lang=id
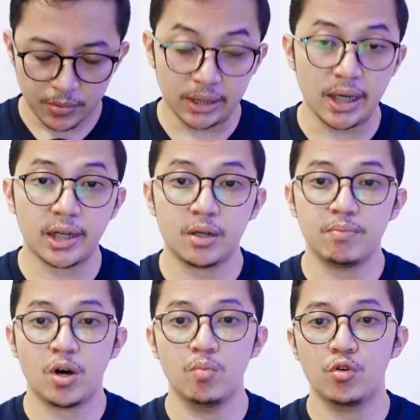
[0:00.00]

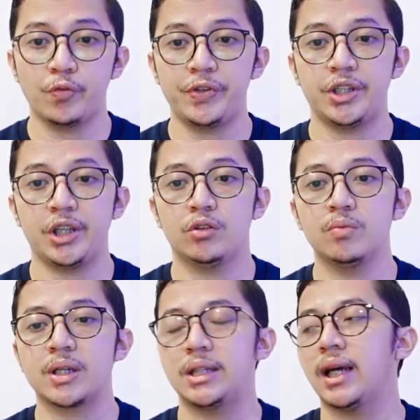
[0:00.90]
menyatakan bahwa buku fisik itu
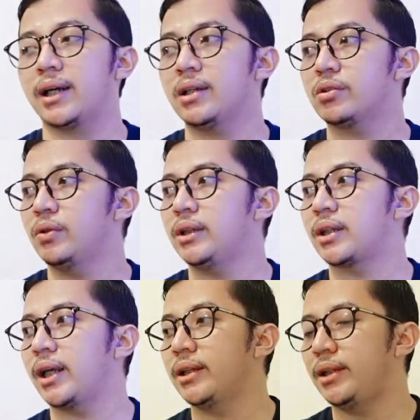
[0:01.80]
masih akan sulit
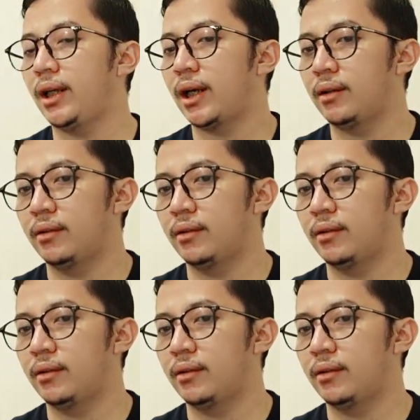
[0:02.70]
tergantikan.